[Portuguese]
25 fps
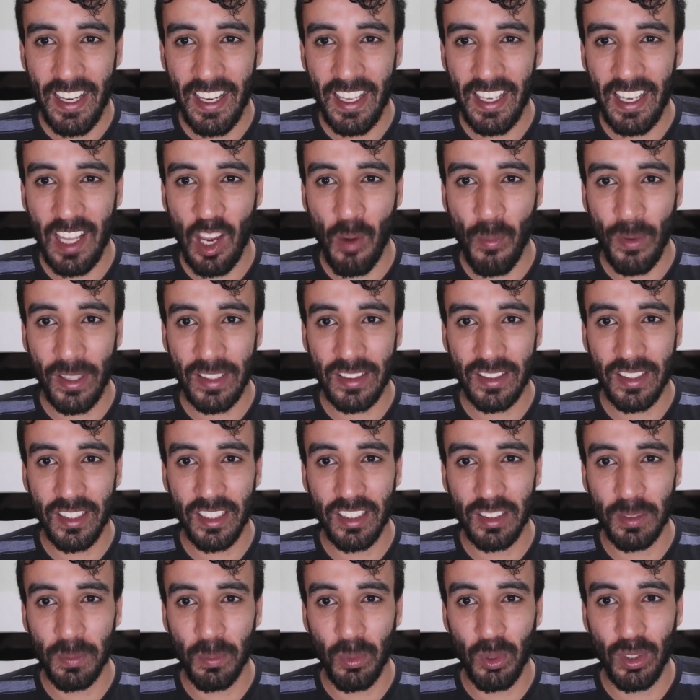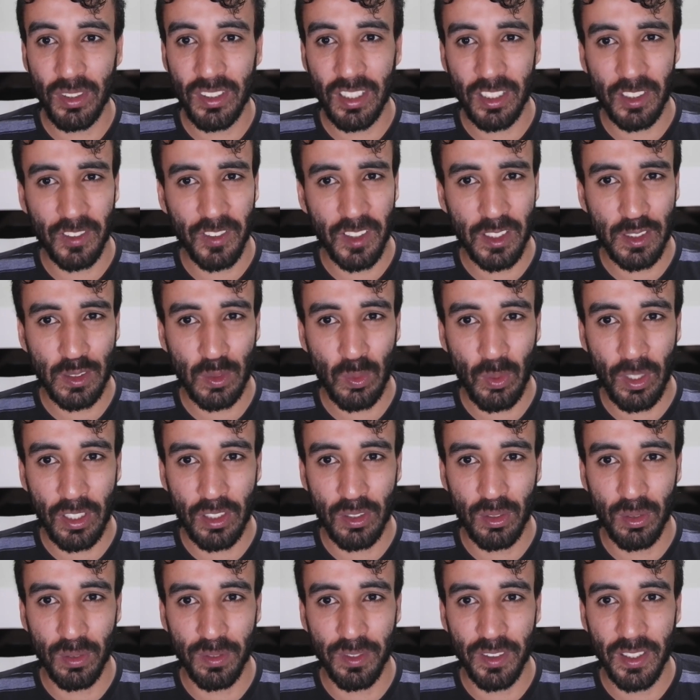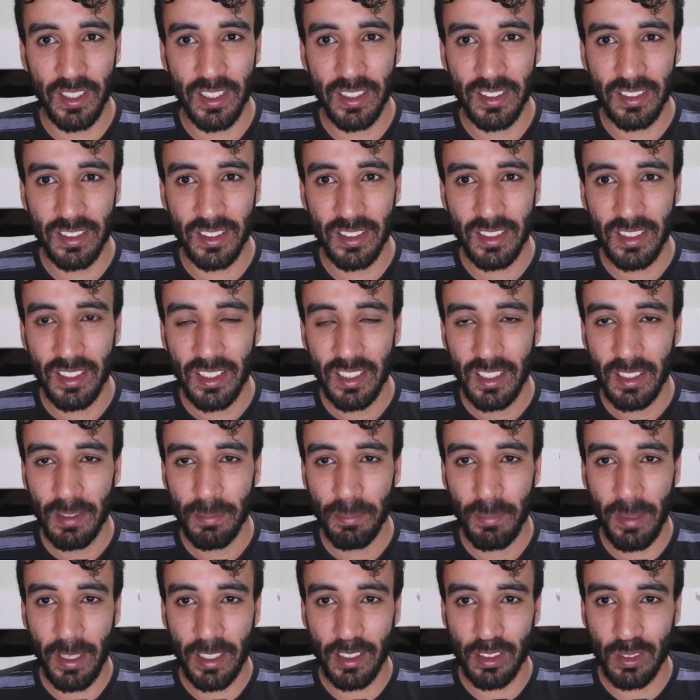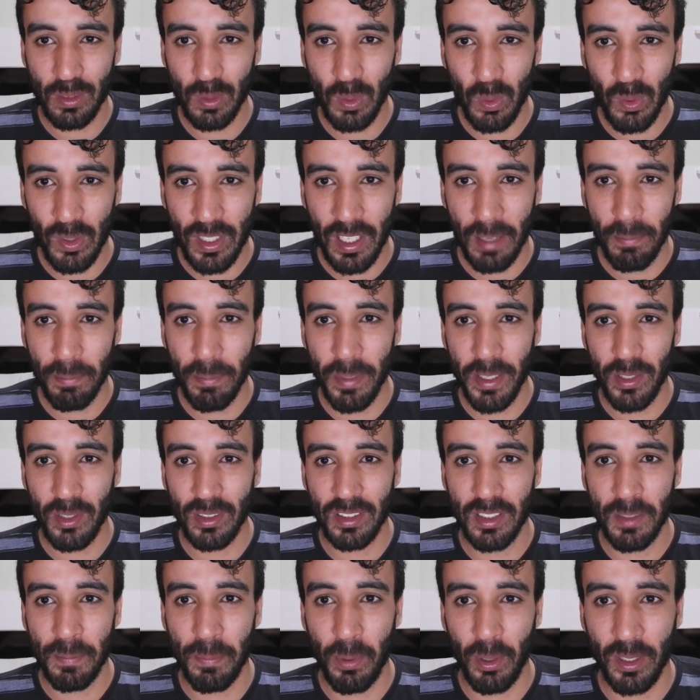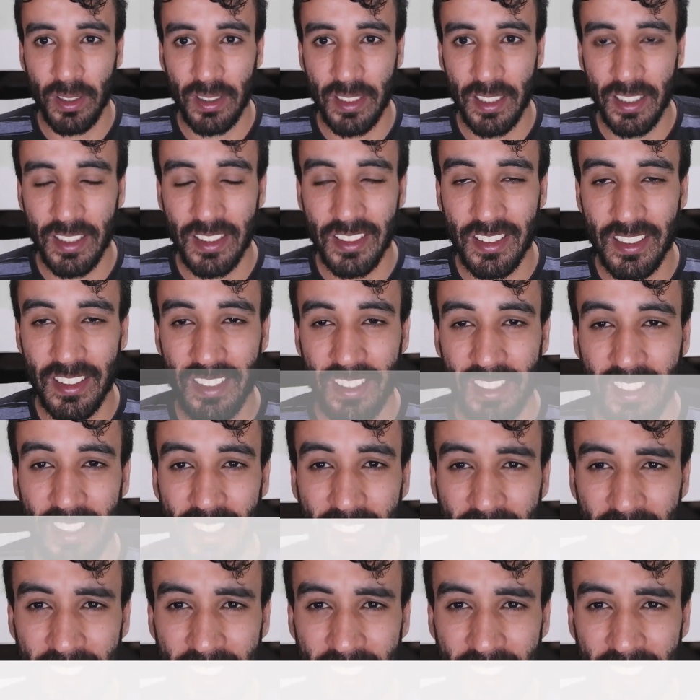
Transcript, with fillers: Ela é uma atriz muitas vezes coadjuvante, mas nunca menos importante.